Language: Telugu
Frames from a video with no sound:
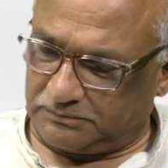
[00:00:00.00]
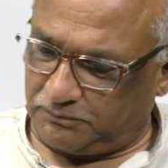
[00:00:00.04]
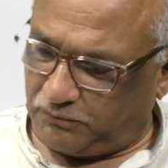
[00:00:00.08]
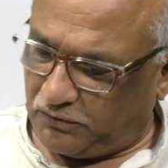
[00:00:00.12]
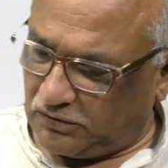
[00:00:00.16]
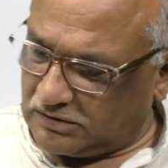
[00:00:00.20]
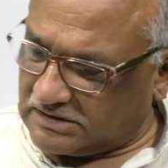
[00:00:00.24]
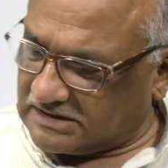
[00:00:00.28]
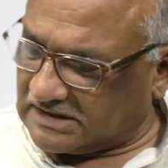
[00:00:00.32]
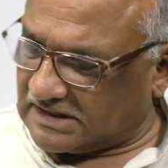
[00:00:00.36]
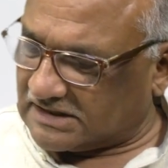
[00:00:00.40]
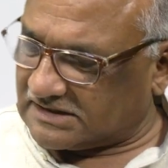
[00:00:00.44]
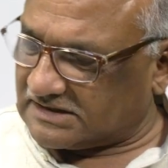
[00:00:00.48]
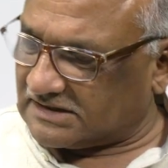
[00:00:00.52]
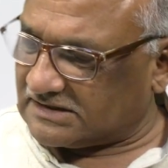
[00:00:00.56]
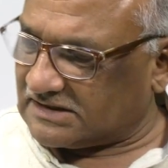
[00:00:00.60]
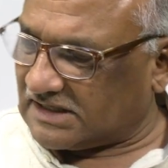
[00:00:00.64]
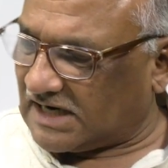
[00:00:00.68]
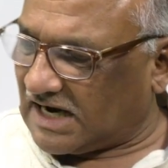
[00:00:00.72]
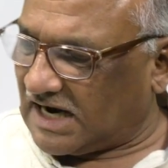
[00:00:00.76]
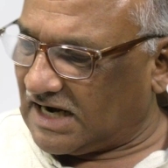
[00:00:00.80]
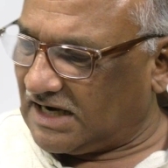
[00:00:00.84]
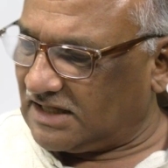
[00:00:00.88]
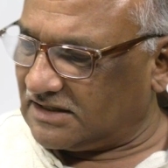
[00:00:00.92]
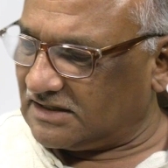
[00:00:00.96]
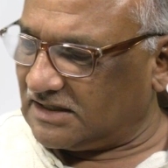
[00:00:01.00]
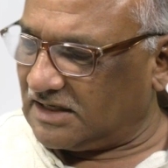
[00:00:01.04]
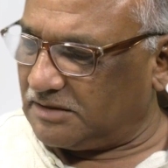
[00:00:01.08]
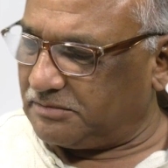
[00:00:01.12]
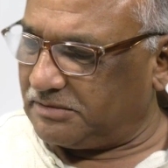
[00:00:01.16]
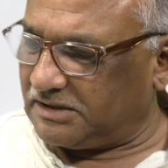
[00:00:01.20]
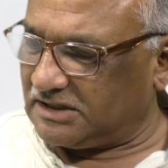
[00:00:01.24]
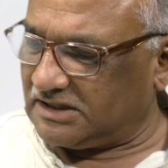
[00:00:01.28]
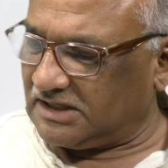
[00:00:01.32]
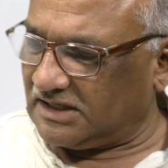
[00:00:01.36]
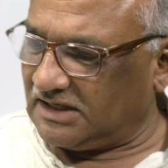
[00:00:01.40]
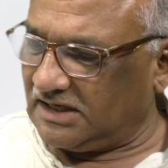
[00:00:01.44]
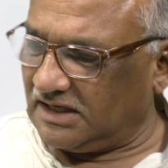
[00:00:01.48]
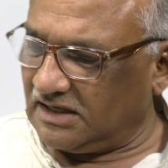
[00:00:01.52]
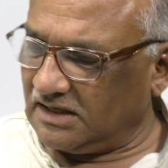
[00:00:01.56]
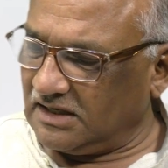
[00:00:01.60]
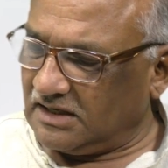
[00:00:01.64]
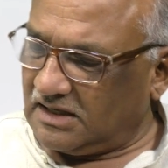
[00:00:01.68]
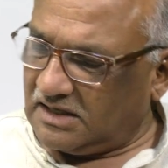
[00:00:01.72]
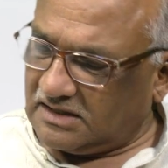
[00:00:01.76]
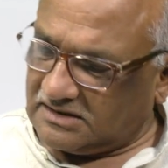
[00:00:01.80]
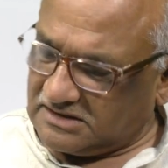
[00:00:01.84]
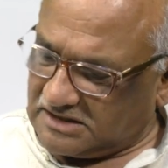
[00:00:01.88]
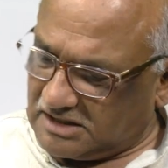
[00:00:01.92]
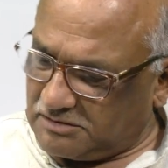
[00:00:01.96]
ఫుల్ సక్సెస్ రాలేదు కాబట్టి
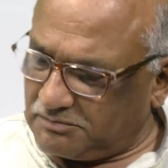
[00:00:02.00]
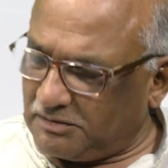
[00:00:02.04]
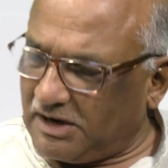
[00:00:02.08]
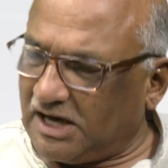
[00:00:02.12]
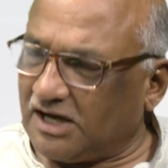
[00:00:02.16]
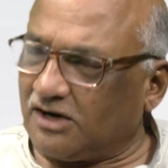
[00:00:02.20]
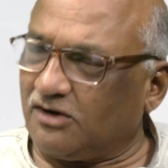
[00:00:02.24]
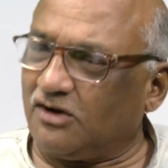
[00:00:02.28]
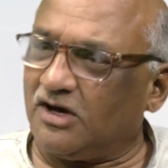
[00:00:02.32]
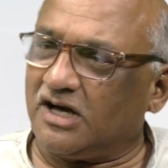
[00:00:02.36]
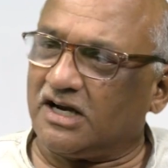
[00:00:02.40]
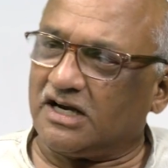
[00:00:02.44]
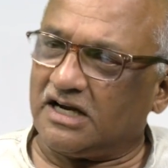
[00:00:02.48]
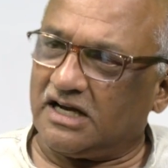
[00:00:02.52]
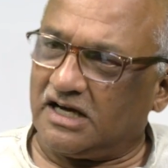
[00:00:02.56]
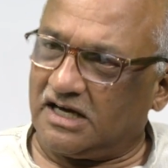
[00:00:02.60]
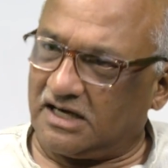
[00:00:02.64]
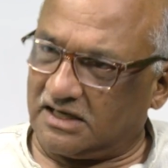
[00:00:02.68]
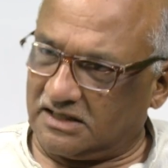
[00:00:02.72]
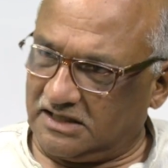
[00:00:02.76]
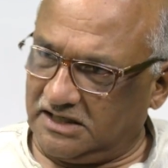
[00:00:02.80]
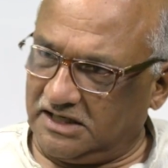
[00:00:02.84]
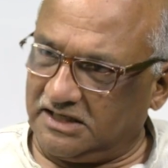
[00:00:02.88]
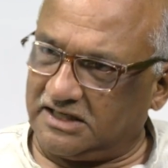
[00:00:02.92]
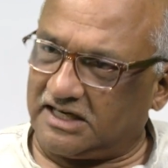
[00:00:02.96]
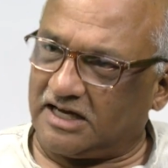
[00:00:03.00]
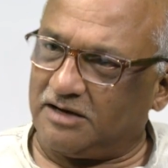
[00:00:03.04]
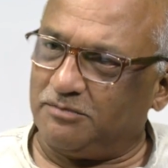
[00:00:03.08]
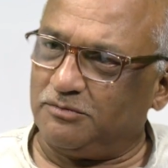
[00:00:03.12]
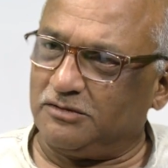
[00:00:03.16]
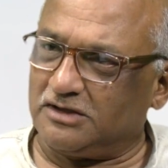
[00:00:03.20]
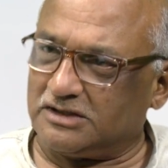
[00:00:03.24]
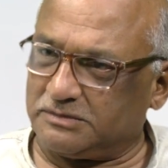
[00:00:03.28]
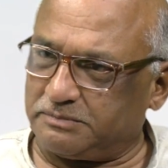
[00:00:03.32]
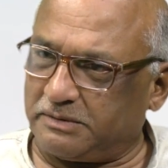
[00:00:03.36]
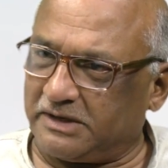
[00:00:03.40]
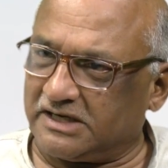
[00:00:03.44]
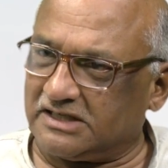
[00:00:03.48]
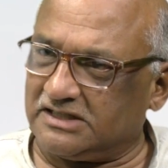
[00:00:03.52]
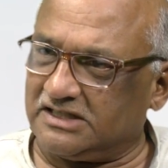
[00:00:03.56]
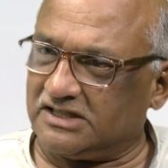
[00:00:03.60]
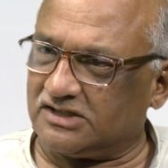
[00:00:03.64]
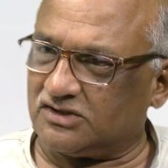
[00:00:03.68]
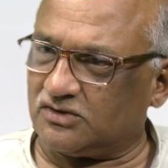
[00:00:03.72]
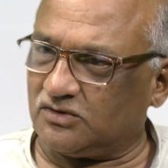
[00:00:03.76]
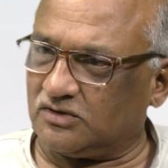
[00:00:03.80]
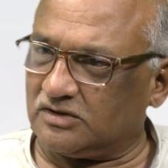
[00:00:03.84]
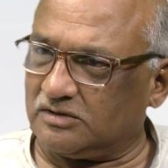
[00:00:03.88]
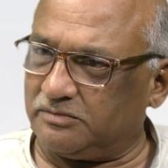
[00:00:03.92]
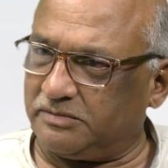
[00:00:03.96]
సినిమాల్లో అన్న ఈ టైంని స్పెండ్
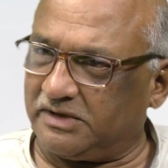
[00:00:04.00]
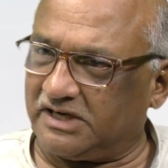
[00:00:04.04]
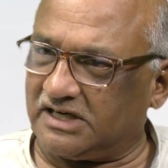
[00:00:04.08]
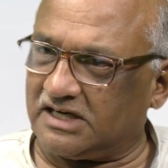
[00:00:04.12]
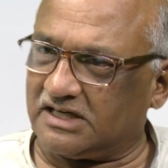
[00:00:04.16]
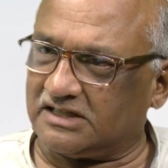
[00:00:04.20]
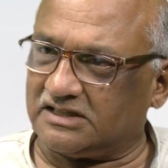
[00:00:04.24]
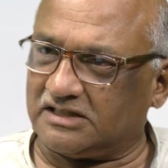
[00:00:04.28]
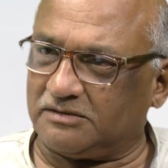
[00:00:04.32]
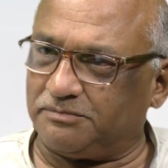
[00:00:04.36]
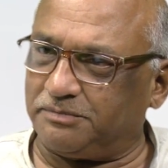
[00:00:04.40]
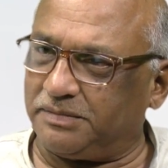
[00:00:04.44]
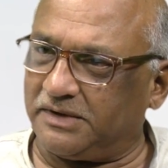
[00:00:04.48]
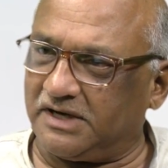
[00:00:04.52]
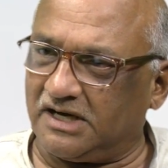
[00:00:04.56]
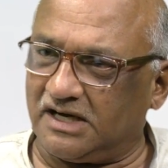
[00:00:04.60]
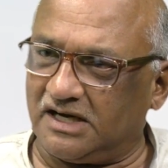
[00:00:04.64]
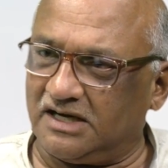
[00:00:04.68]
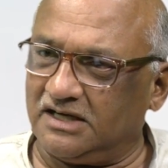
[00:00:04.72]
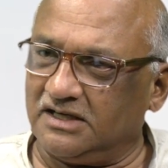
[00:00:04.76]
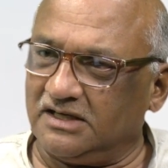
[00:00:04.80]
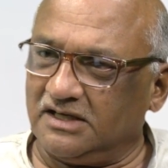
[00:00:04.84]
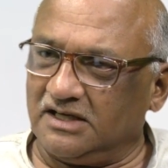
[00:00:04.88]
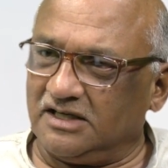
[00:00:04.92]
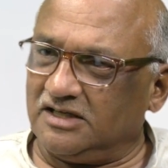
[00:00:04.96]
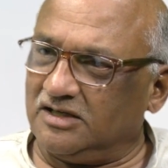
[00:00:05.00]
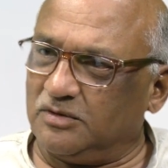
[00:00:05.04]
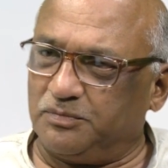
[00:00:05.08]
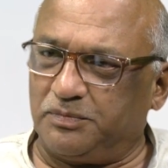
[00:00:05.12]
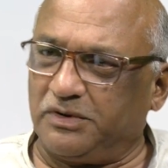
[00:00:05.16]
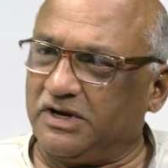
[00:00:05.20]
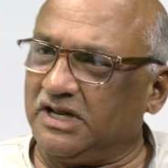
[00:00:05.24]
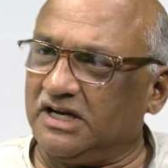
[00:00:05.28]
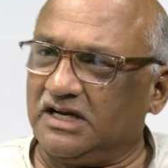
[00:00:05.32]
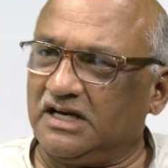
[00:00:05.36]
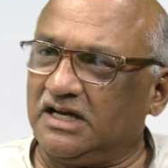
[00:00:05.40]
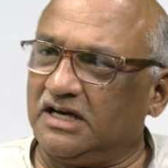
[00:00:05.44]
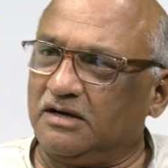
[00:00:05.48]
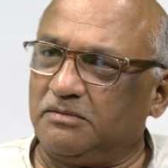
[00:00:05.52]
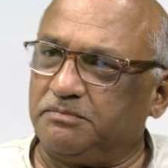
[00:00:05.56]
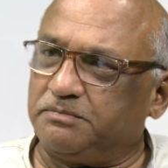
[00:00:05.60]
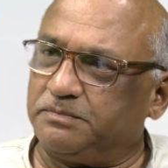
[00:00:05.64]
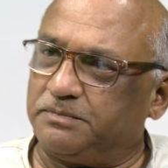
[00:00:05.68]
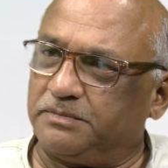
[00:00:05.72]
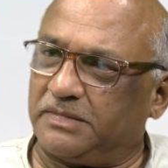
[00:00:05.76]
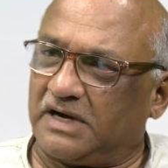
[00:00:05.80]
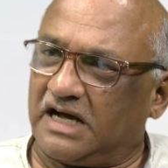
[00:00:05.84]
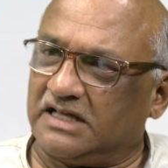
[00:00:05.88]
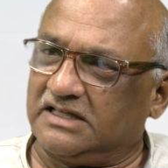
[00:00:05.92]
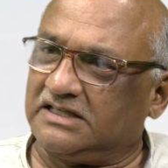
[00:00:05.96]
చేసుకుంది బెటర్ తప్ప ఎప్పుడైనా
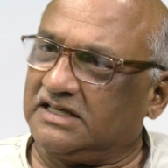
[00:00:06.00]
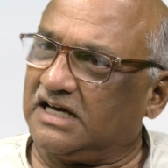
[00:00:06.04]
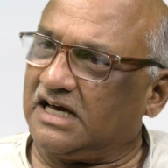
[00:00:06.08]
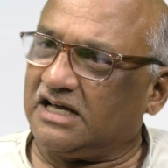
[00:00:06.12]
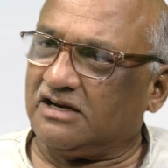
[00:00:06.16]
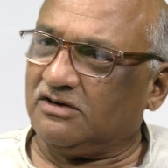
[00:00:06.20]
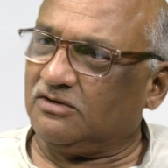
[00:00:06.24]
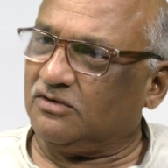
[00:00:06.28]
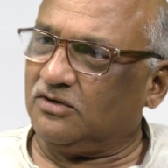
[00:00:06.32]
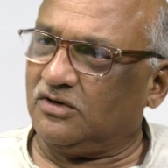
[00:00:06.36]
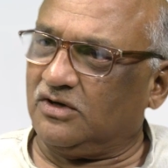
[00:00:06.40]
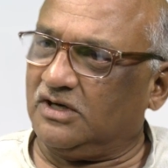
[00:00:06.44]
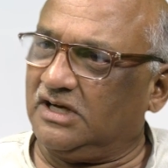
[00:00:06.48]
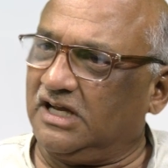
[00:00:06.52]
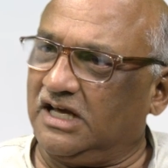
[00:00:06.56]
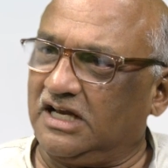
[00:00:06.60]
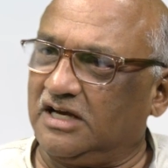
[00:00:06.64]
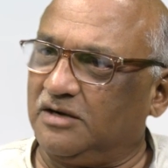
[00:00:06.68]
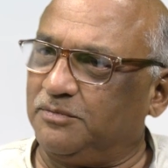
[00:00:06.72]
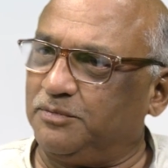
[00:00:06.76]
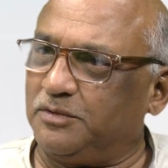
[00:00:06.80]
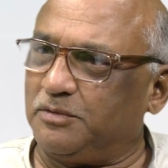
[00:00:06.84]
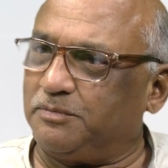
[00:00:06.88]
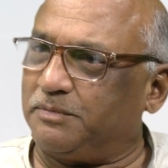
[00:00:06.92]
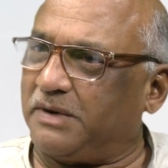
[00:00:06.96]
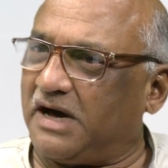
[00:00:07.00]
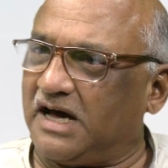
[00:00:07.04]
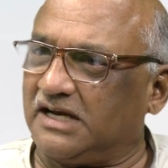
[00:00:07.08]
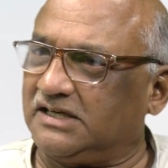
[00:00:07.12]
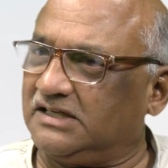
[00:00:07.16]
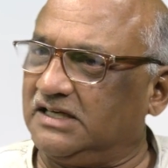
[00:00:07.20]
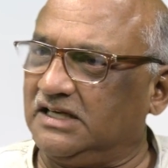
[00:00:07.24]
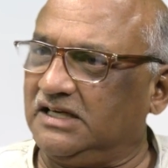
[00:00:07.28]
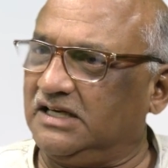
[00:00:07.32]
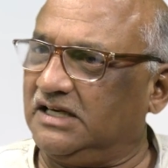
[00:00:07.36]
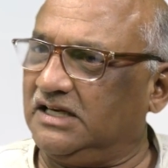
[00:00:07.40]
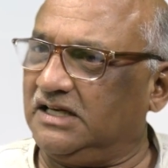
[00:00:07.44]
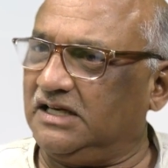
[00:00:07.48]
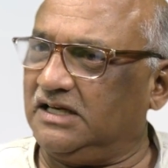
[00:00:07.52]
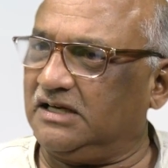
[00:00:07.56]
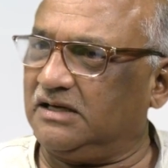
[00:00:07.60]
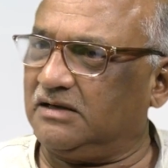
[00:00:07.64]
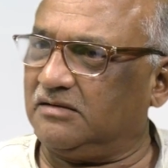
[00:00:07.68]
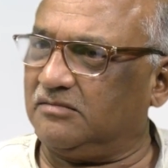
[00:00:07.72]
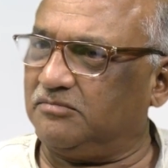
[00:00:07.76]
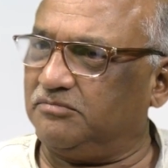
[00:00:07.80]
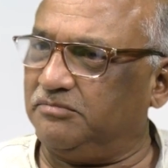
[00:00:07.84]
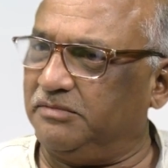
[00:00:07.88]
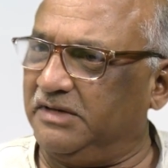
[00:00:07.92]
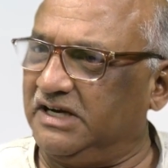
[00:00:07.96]
అధికారంలో లేనప్పుడు పార్టీని
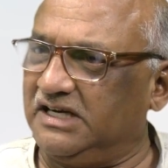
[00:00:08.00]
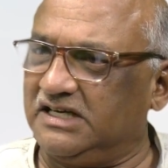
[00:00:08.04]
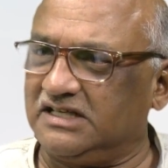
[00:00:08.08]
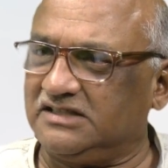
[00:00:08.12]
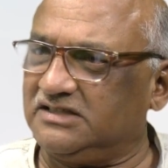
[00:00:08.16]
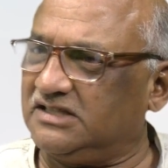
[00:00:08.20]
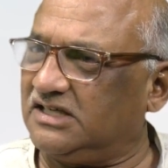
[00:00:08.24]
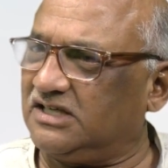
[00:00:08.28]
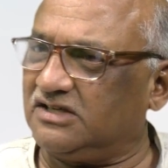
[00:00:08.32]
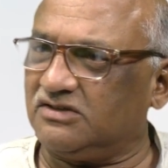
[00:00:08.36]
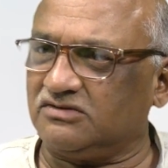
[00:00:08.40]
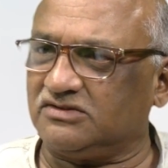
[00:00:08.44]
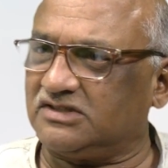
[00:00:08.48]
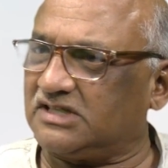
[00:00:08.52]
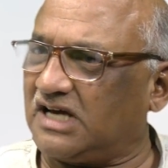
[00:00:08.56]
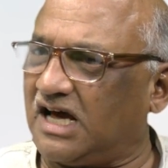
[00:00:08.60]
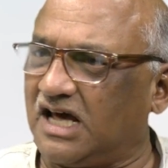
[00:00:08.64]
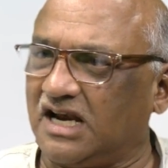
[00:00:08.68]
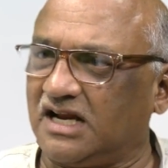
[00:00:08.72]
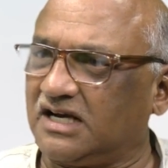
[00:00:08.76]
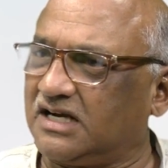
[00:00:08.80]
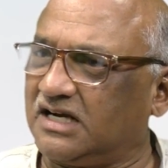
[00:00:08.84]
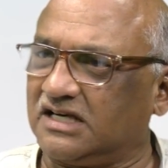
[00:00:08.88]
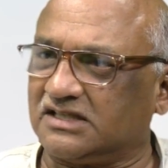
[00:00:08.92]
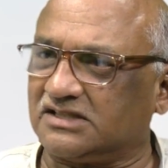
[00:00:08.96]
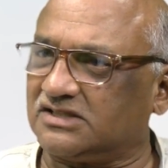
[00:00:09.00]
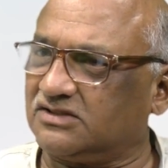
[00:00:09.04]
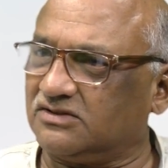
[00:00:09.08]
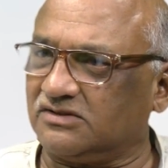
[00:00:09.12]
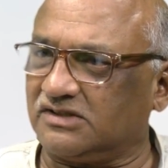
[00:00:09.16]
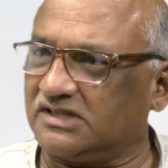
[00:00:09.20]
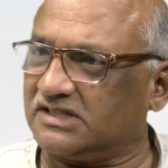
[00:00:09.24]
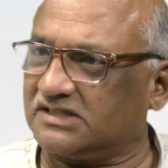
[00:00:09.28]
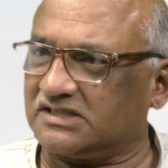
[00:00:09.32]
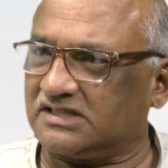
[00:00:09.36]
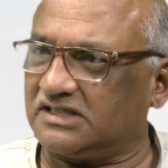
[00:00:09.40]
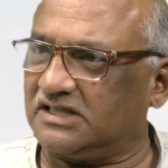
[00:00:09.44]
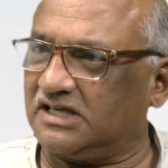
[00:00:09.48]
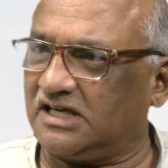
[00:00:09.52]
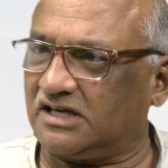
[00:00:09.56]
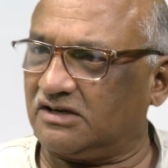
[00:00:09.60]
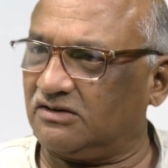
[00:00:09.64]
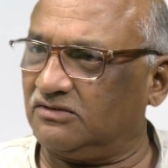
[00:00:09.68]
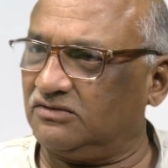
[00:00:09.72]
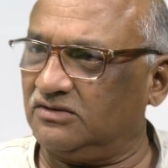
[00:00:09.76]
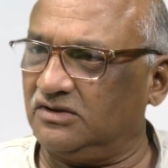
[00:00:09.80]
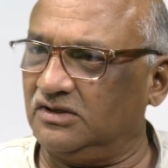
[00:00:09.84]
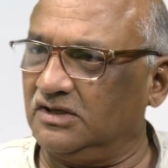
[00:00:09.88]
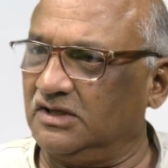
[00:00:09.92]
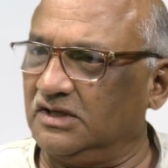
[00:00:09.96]
మెయింటైన్ చేయడం చాలా కష్టం కృష్ణ గారు